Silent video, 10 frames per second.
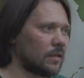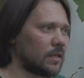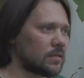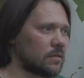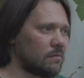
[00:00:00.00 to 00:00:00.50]

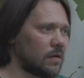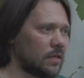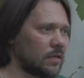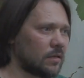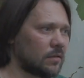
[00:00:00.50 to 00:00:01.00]
На
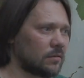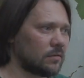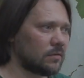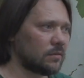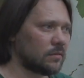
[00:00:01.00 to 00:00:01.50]
основании
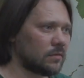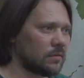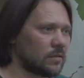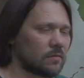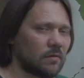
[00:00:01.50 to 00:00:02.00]

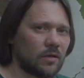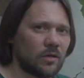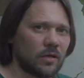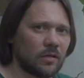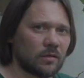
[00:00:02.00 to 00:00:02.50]

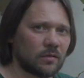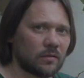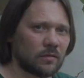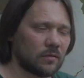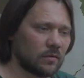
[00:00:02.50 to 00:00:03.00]
своей
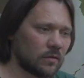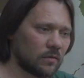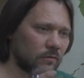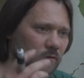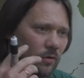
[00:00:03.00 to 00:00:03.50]

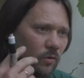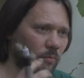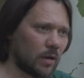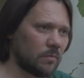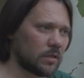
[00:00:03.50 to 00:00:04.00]
второй
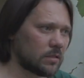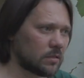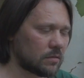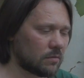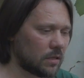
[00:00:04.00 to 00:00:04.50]

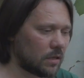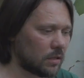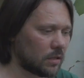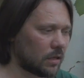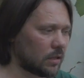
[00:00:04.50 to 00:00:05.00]
памяти, своих
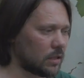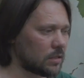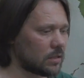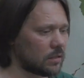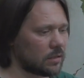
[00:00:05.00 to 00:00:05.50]

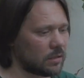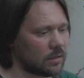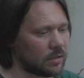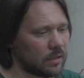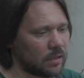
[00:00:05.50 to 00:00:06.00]
реинкарнаций,
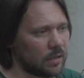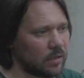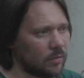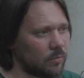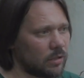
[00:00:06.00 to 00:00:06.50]

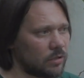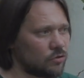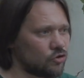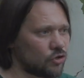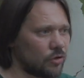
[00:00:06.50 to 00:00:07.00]
был
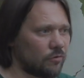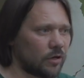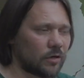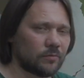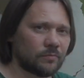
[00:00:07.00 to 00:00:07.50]
один
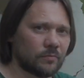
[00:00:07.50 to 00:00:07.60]
человек,